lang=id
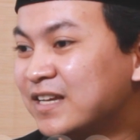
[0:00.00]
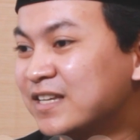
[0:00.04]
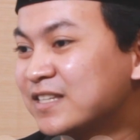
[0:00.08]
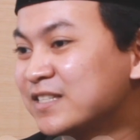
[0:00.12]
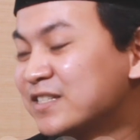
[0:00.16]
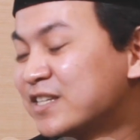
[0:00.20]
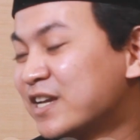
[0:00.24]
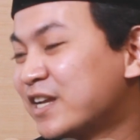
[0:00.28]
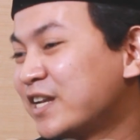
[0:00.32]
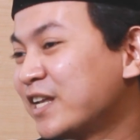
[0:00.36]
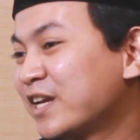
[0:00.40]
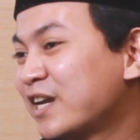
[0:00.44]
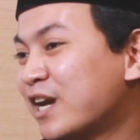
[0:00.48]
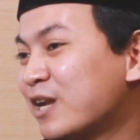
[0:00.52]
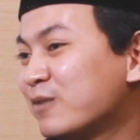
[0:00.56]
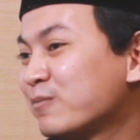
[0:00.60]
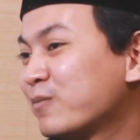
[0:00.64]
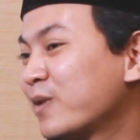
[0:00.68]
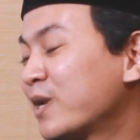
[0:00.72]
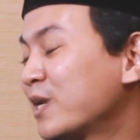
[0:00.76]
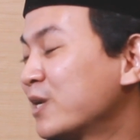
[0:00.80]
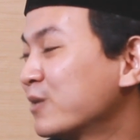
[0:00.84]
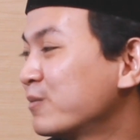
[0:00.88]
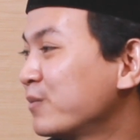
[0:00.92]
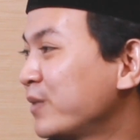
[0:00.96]
jadikan
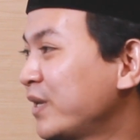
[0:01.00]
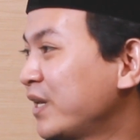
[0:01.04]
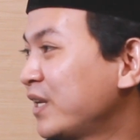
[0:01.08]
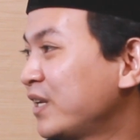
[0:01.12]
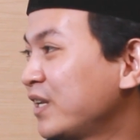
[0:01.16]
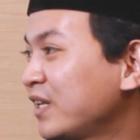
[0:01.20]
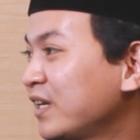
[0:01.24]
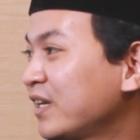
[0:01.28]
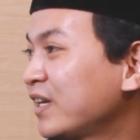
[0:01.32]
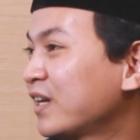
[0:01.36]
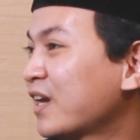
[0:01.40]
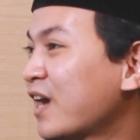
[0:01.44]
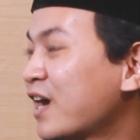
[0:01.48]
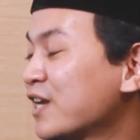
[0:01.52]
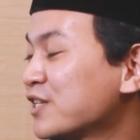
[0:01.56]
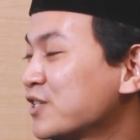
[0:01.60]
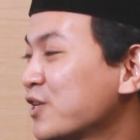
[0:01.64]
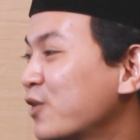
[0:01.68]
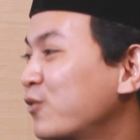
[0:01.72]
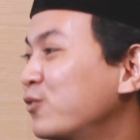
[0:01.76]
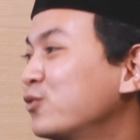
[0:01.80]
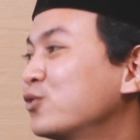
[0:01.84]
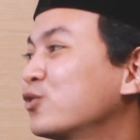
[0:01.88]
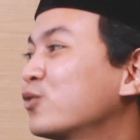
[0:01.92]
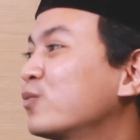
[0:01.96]
pandemi ini
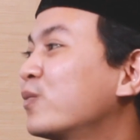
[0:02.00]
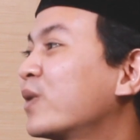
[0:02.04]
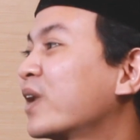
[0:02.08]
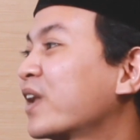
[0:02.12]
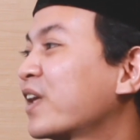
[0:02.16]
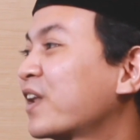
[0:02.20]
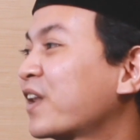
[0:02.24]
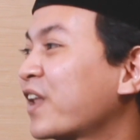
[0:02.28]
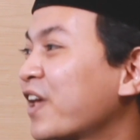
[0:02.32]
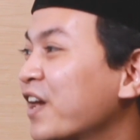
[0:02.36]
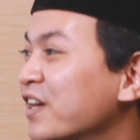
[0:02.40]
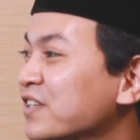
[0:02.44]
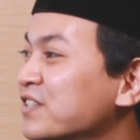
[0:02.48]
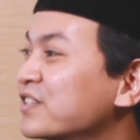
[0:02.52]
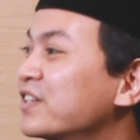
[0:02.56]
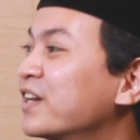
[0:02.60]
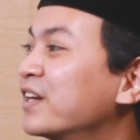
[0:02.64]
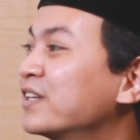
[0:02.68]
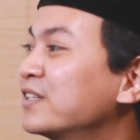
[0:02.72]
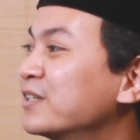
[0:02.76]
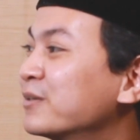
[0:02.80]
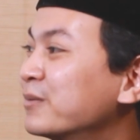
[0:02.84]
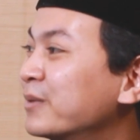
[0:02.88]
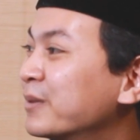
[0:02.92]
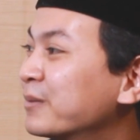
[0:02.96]
ajang untuk berkreasi
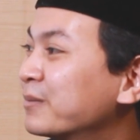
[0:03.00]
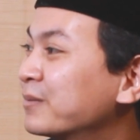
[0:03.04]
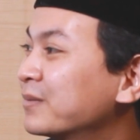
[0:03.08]
aja, Bib.